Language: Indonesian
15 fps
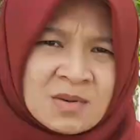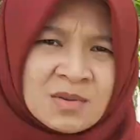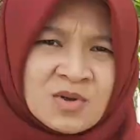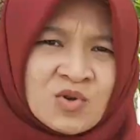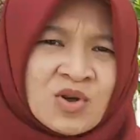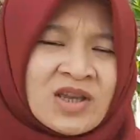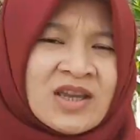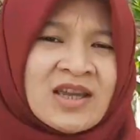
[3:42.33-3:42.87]

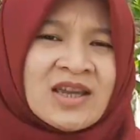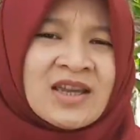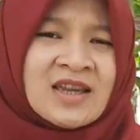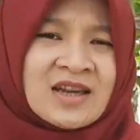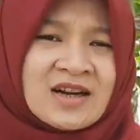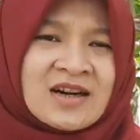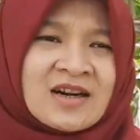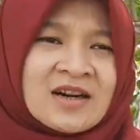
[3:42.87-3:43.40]

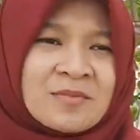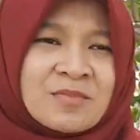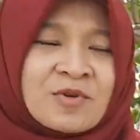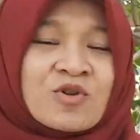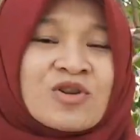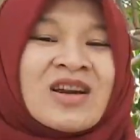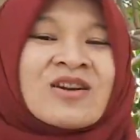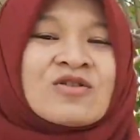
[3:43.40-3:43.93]
memenuhi uh,
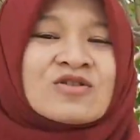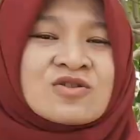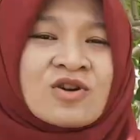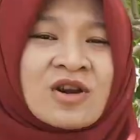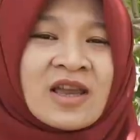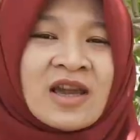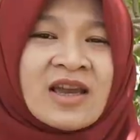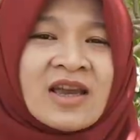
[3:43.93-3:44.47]
perut yang
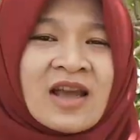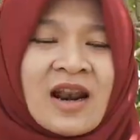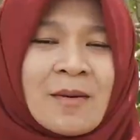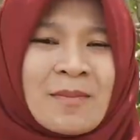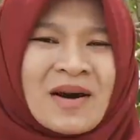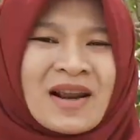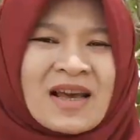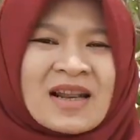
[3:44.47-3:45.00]
kosong ya, yang
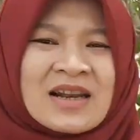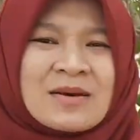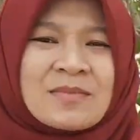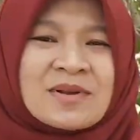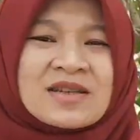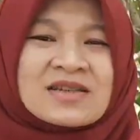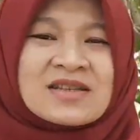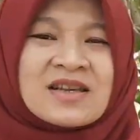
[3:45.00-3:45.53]
lapar karena
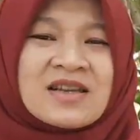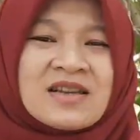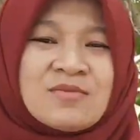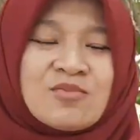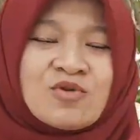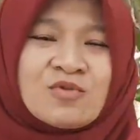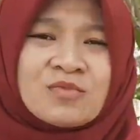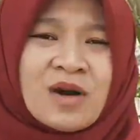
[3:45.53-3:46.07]
pada saat
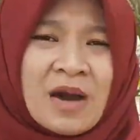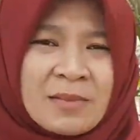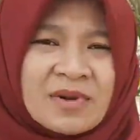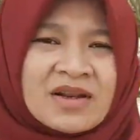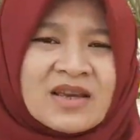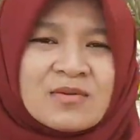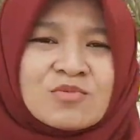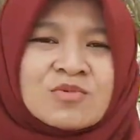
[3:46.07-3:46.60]
ibu
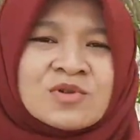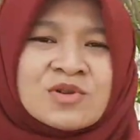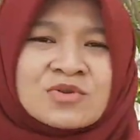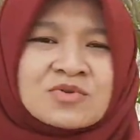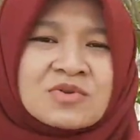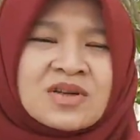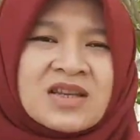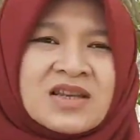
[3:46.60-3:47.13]
hamil dan ibu
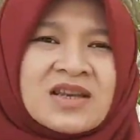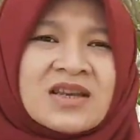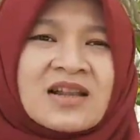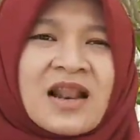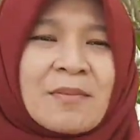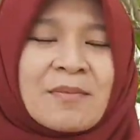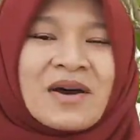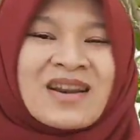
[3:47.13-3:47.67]
menyusui ini
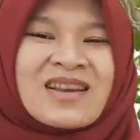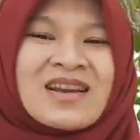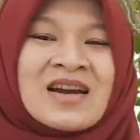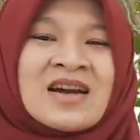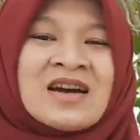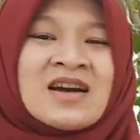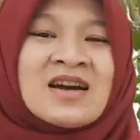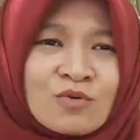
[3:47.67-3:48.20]

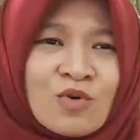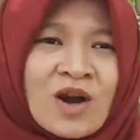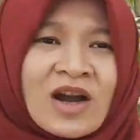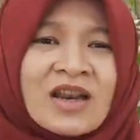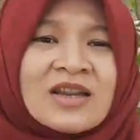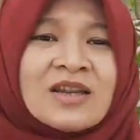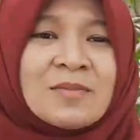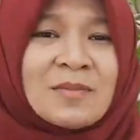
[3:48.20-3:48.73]
laparnya dua
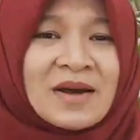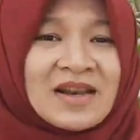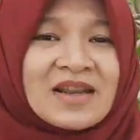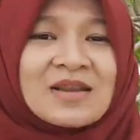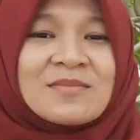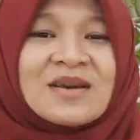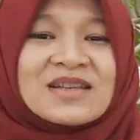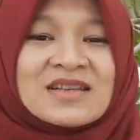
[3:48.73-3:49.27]
kali lipat
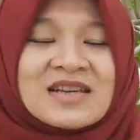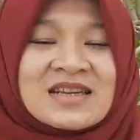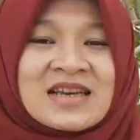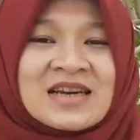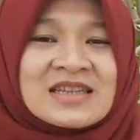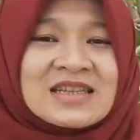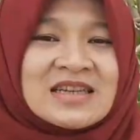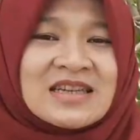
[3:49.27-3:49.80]
dari
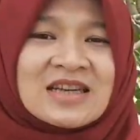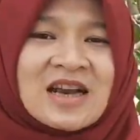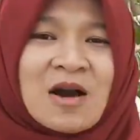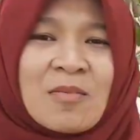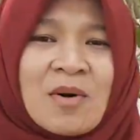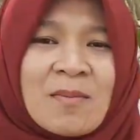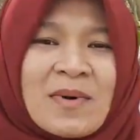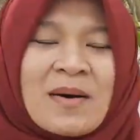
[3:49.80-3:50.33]
biasanya. Jadi
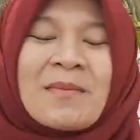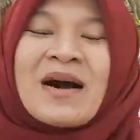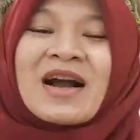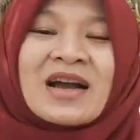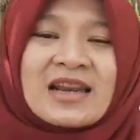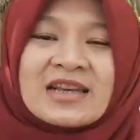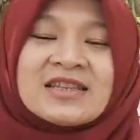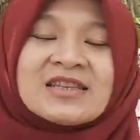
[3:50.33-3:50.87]
nggak apa-apa
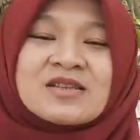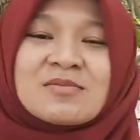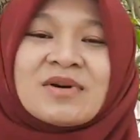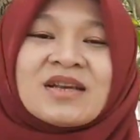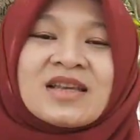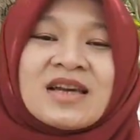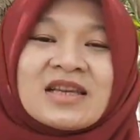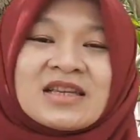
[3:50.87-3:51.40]
makan aja
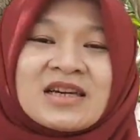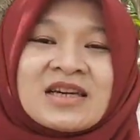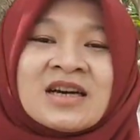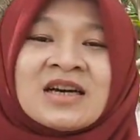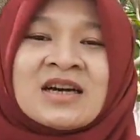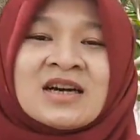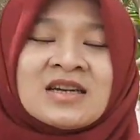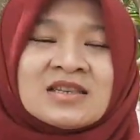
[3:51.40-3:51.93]
sebanyaknya.
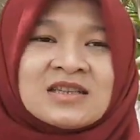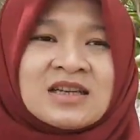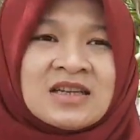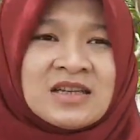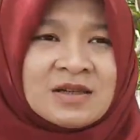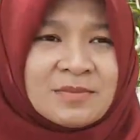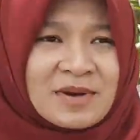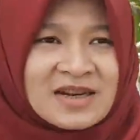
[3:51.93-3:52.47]

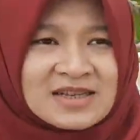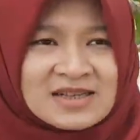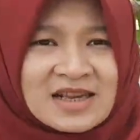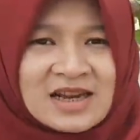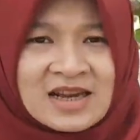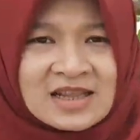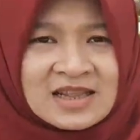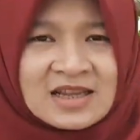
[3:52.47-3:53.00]
Jadi pada
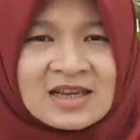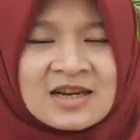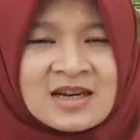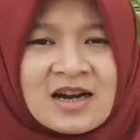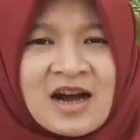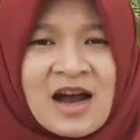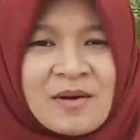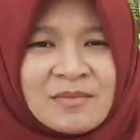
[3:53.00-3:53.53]
saat
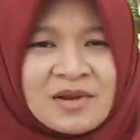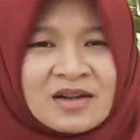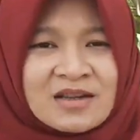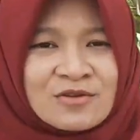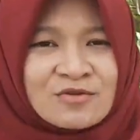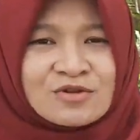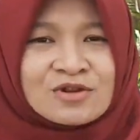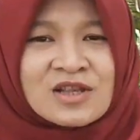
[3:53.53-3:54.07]
eh,
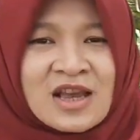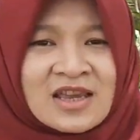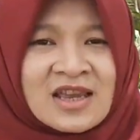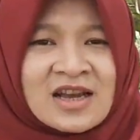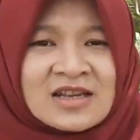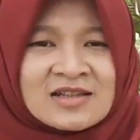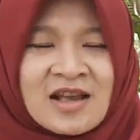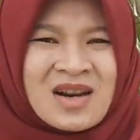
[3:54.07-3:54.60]
hamil itu
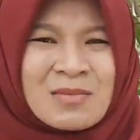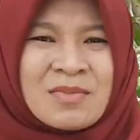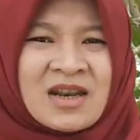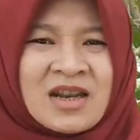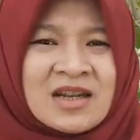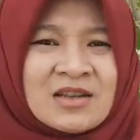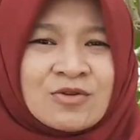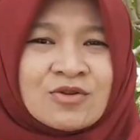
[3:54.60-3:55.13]
saya berat
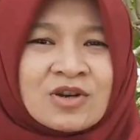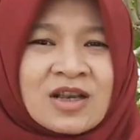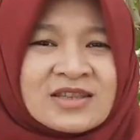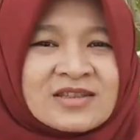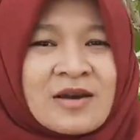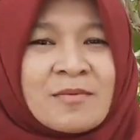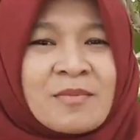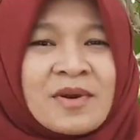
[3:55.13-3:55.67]
badan itu
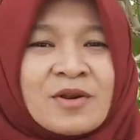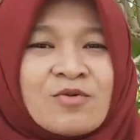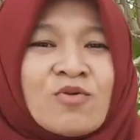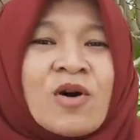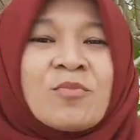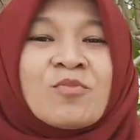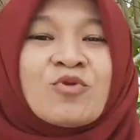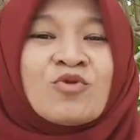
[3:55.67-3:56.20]
naik sampai
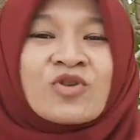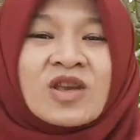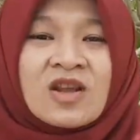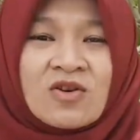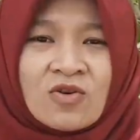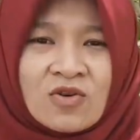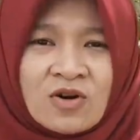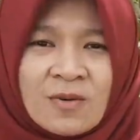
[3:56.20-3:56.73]
20
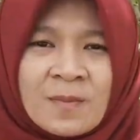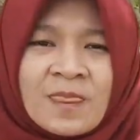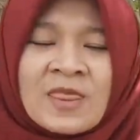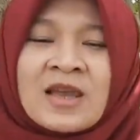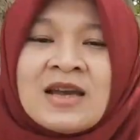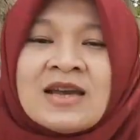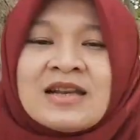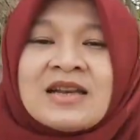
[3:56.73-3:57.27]
kilo
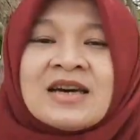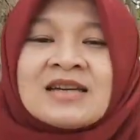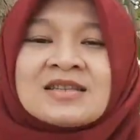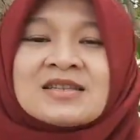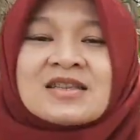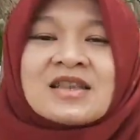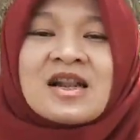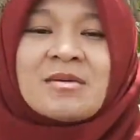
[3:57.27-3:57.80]

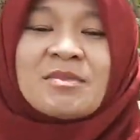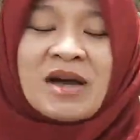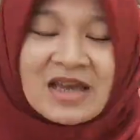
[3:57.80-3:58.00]
dan setelah